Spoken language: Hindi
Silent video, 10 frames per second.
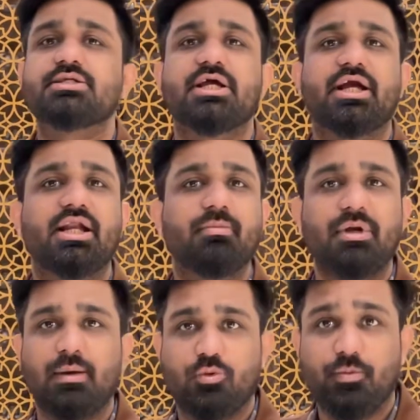की जैकेट हमने
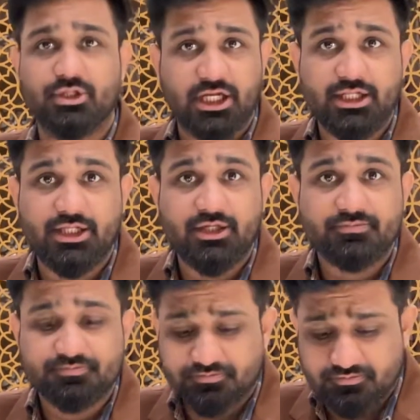आपको बताई थी
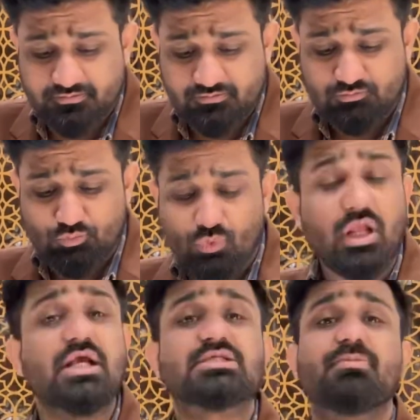
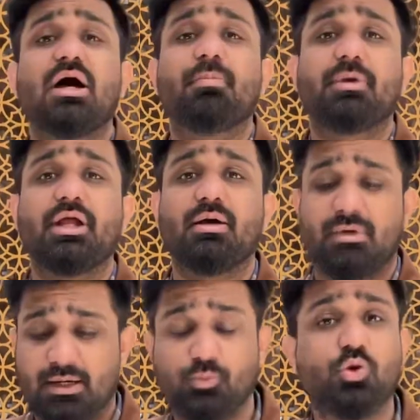इसमें आपने
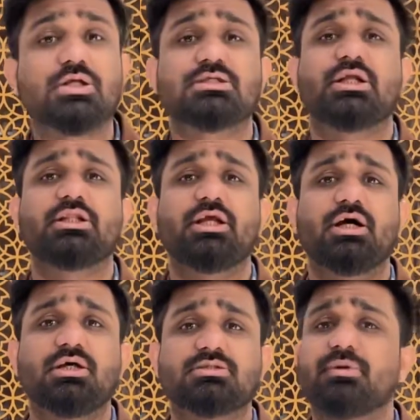हमारा पूरा साथ
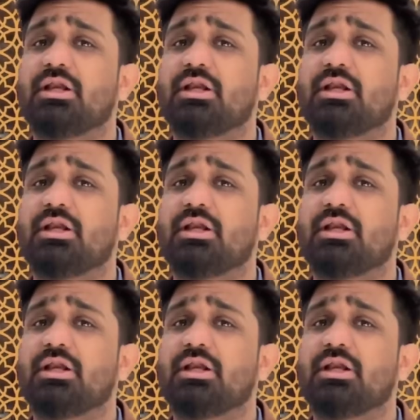दिया इसमें